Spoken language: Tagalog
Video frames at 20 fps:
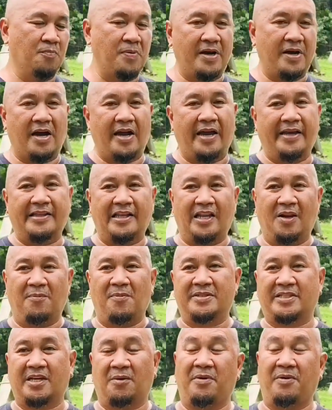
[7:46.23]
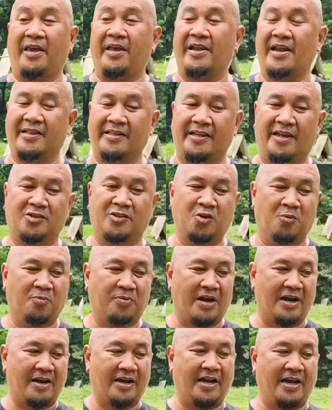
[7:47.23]
kumbaga hindi naman sabihin natin na
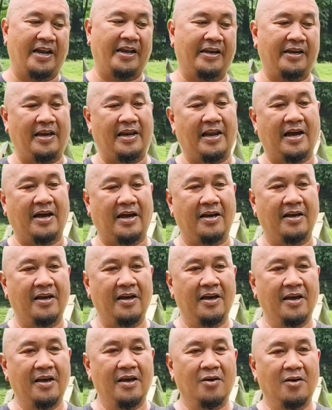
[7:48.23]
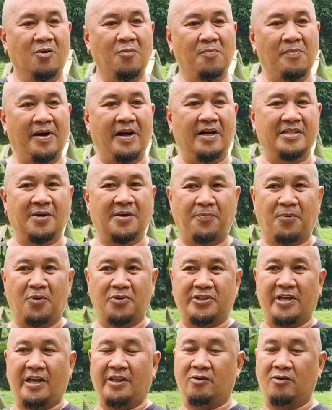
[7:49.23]
sobrang kumbaga sa
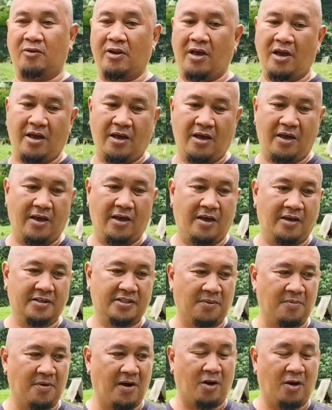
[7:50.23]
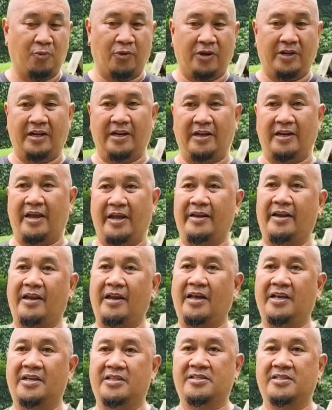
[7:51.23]
porsyento na sa line
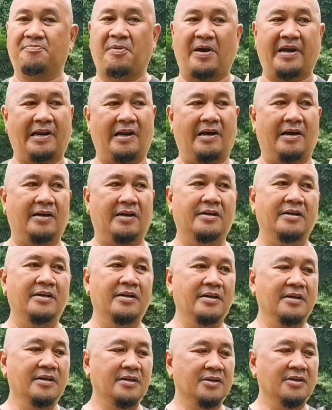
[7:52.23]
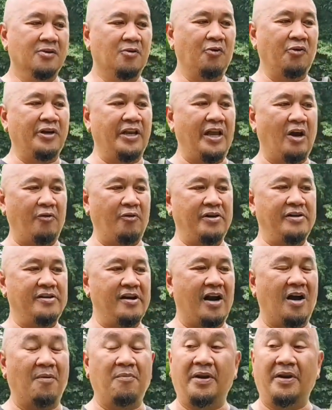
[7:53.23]
nila is parang kung hindi ako
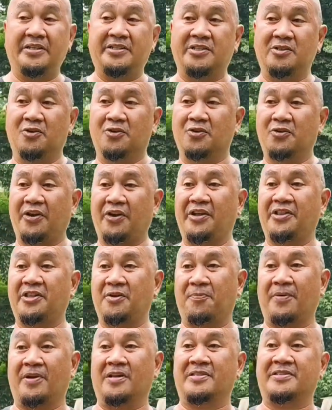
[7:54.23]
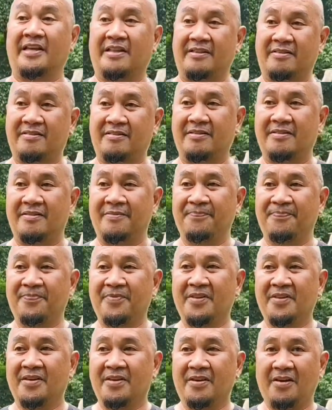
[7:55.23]
nagkakamali siguro
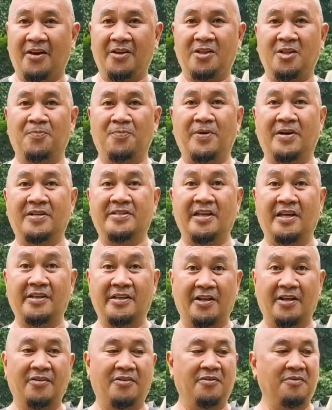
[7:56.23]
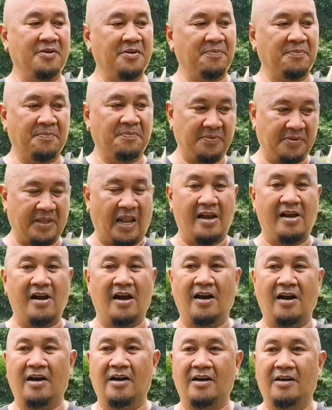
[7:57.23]
80%. 80% yan ano
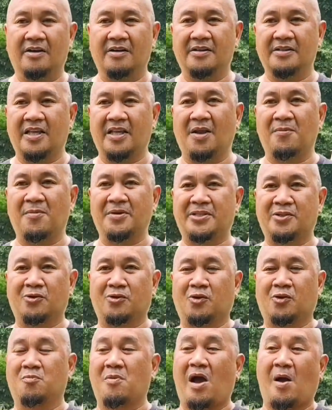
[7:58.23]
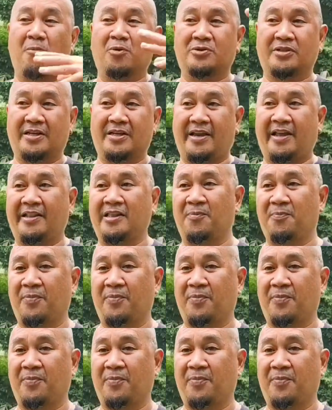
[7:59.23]
talagang hindi naman siguro maabot ng